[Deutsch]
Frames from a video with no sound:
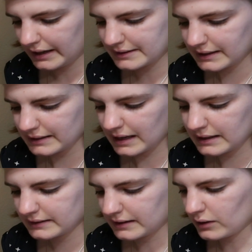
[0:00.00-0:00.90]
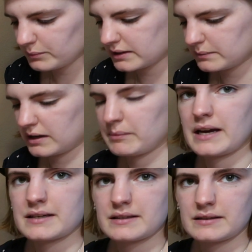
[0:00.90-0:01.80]
Es geht eigentlich darum, dass man am
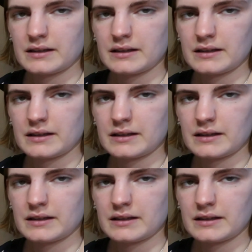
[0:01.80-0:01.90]
1.